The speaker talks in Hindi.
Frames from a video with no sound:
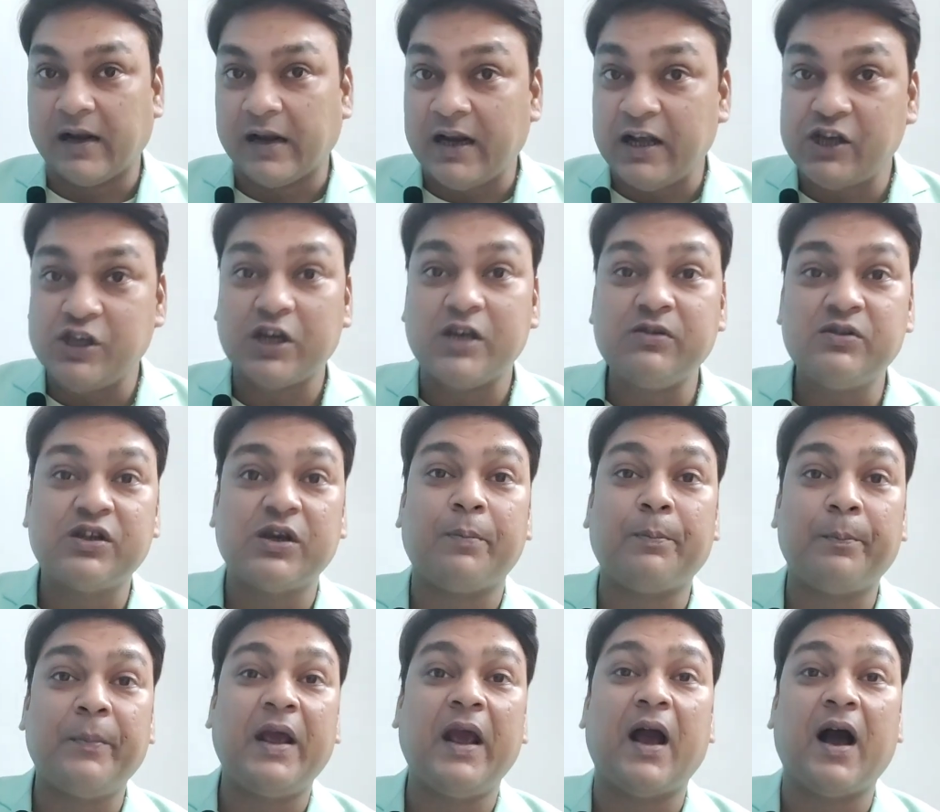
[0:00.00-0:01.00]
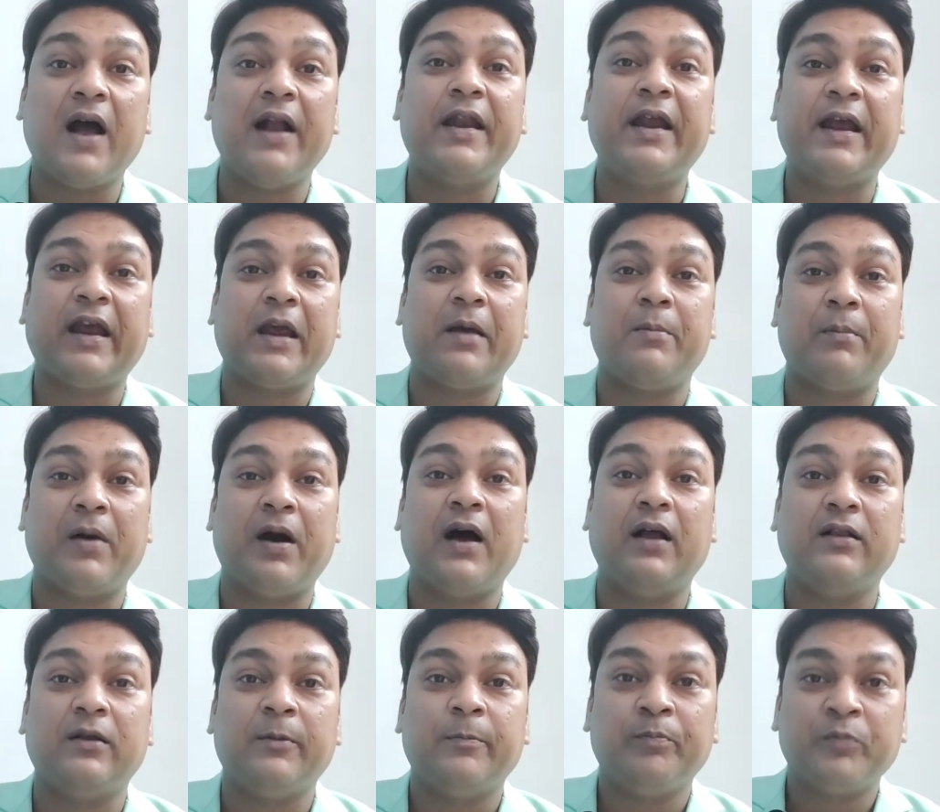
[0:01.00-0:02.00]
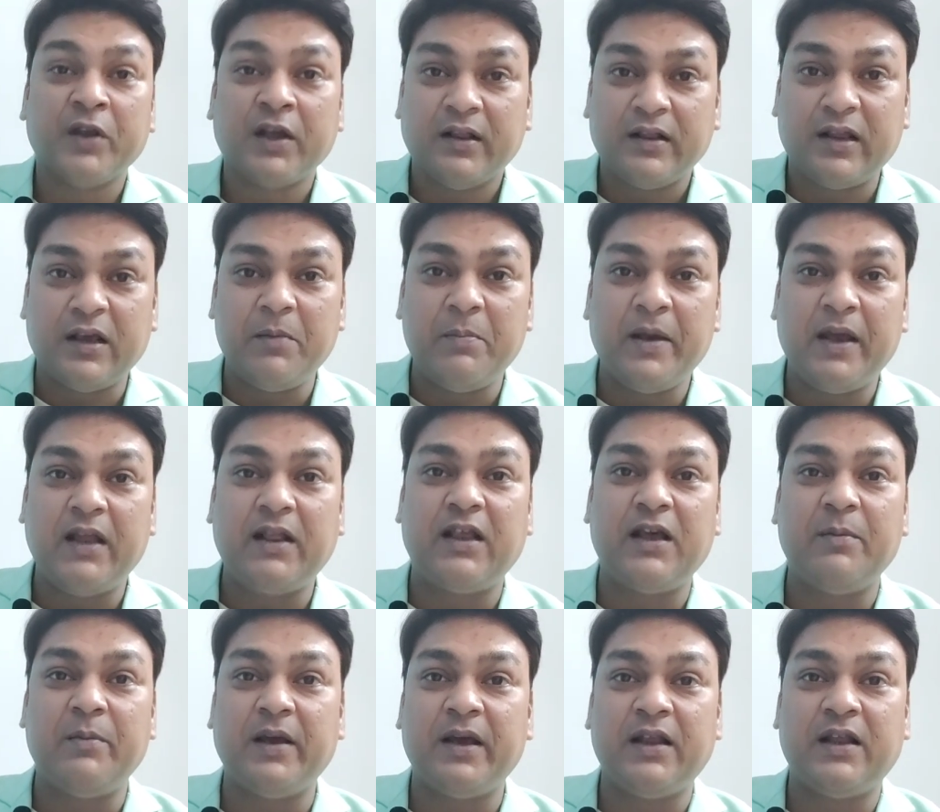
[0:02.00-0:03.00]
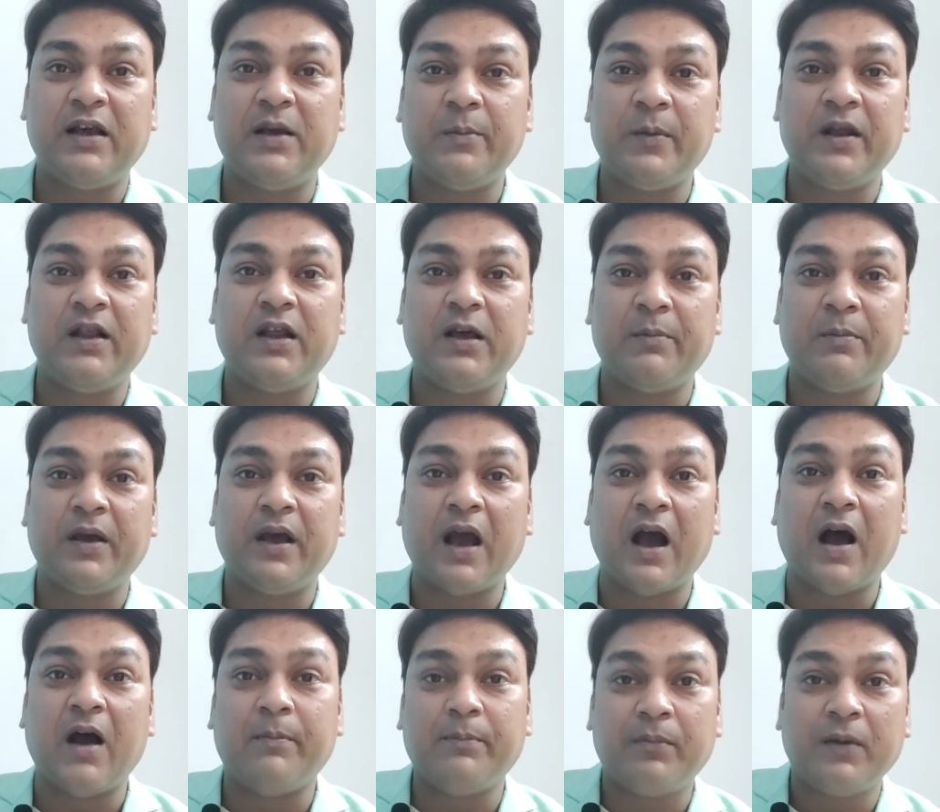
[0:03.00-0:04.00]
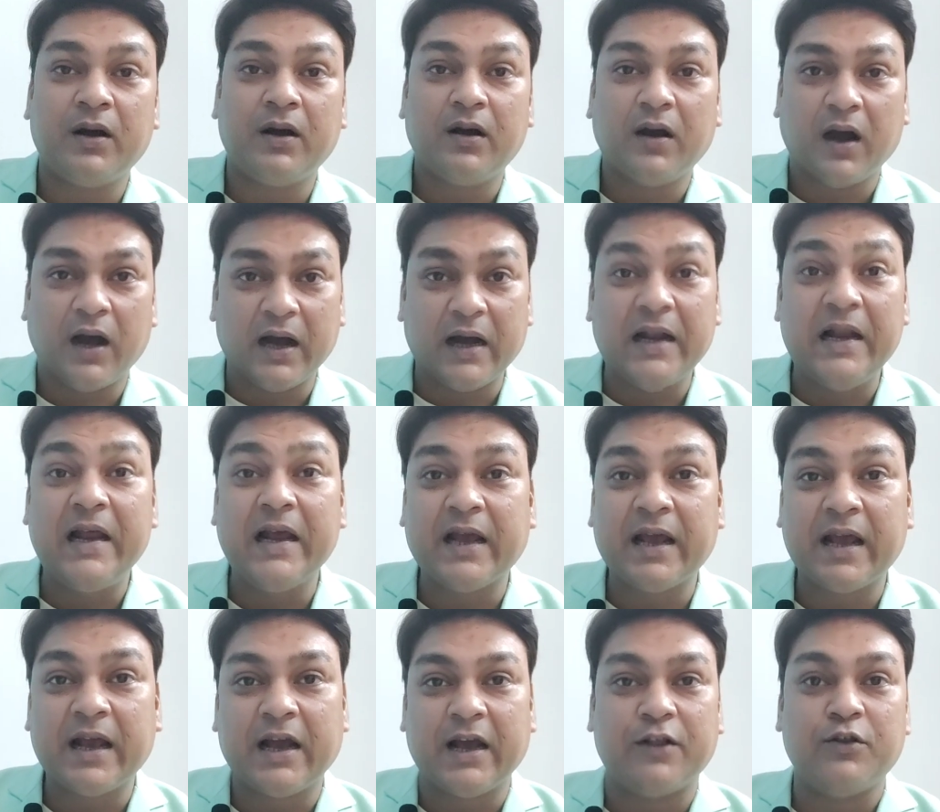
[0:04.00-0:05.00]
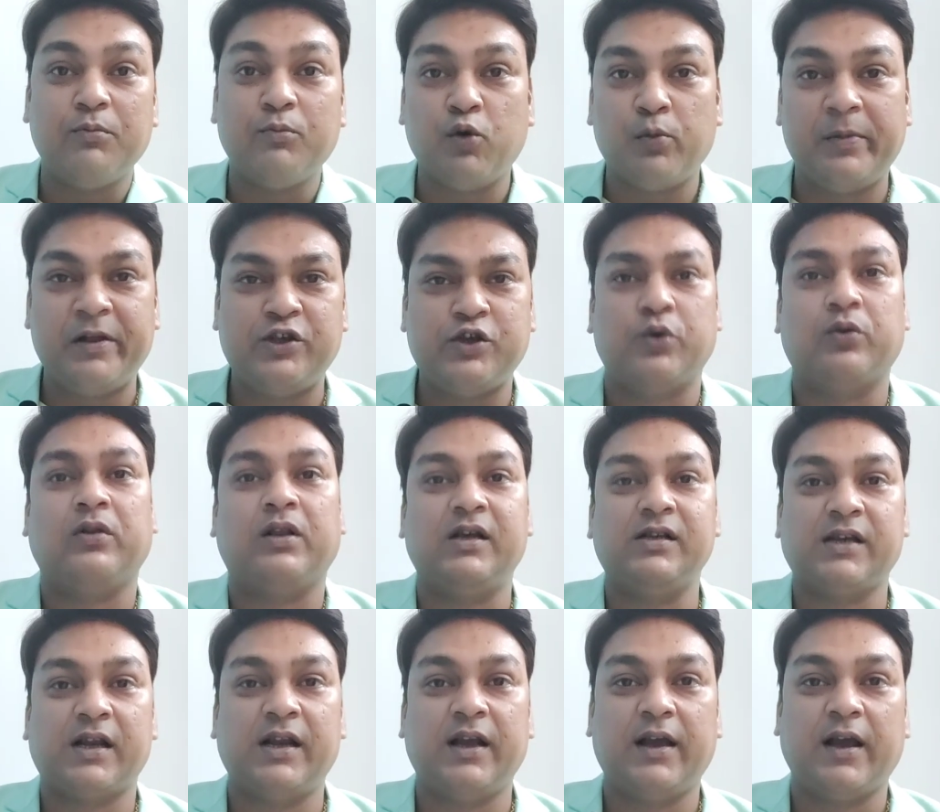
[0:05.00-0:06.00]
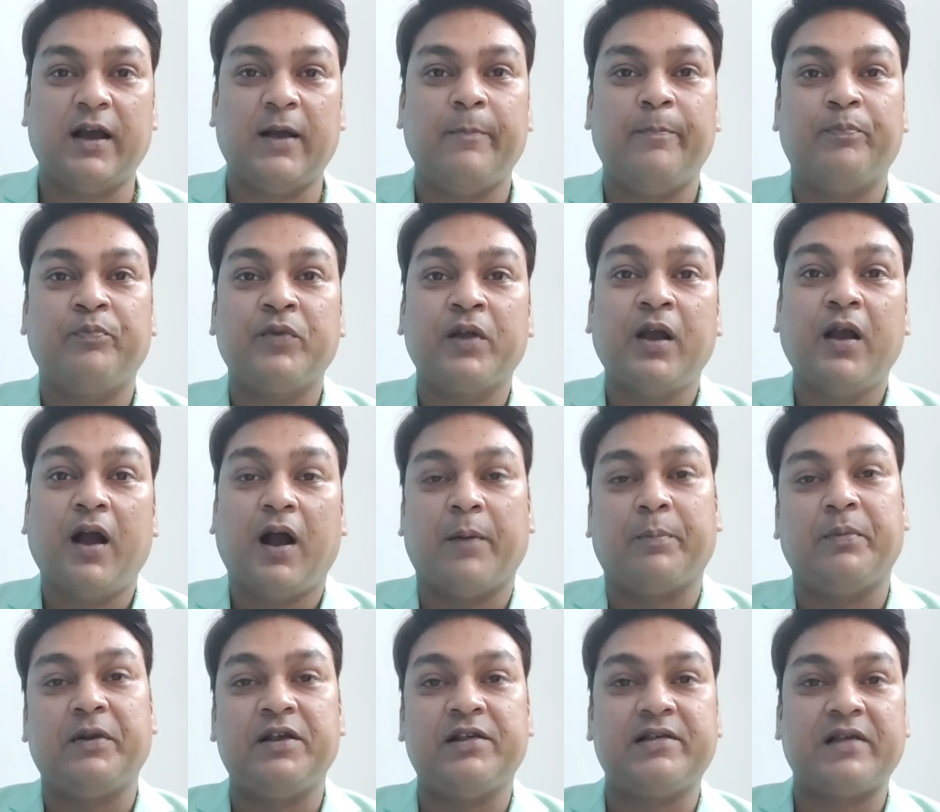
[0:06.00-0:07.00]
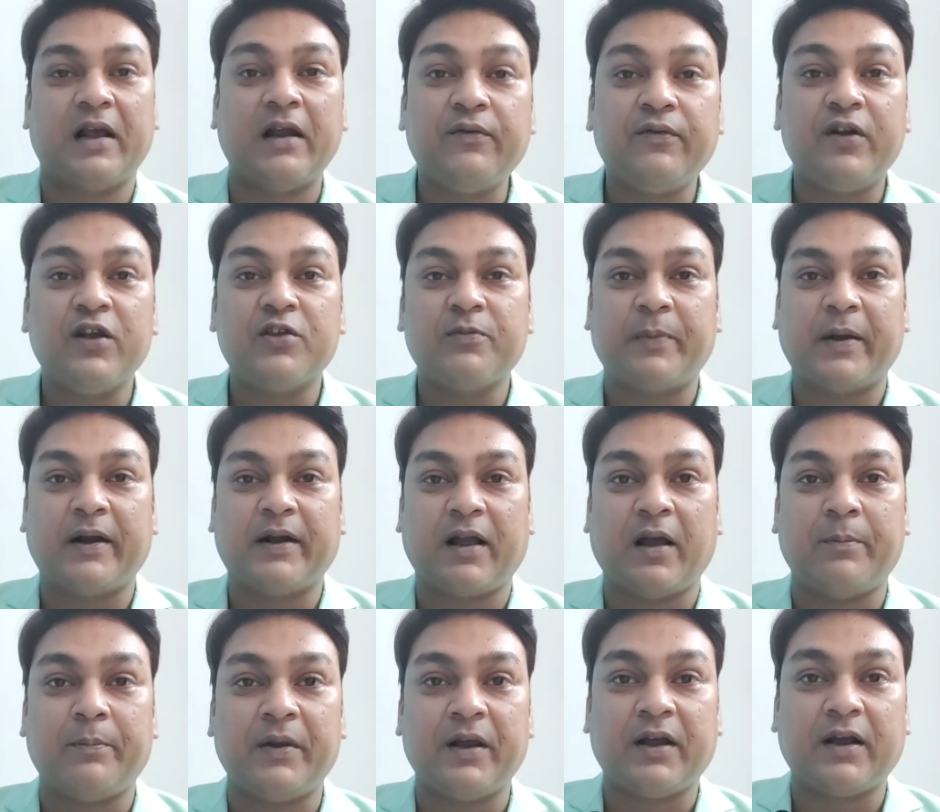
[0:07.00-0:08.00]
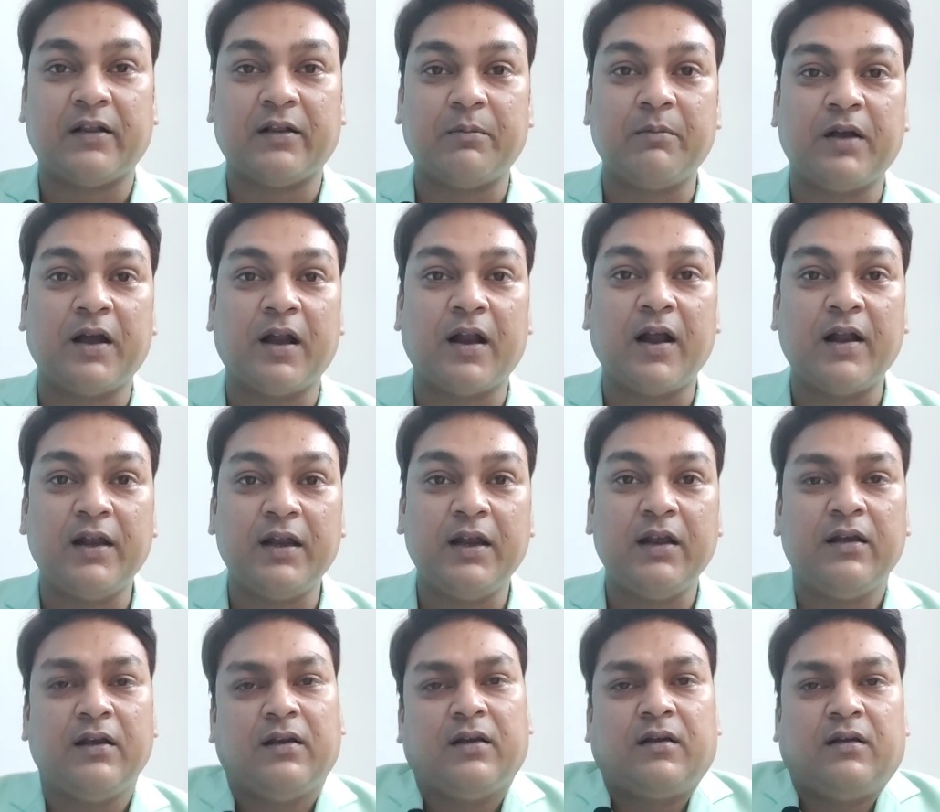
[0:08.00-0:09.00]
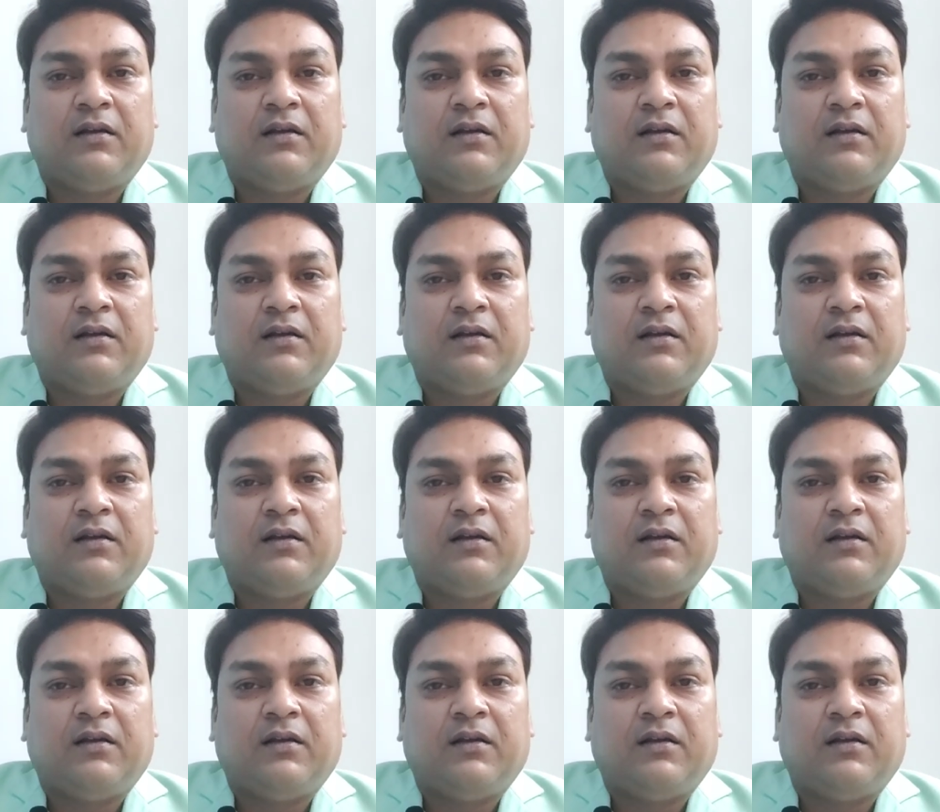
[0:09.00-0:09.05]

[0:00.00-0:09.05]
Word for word: रिलेशनशिप में आने के बाद धीमे धीमे धीमे धीमे आप अगले के कदमों में झुकते चले गए अपनी सेल्फ रिस्पेक्ट आपने ख़त्म करा ली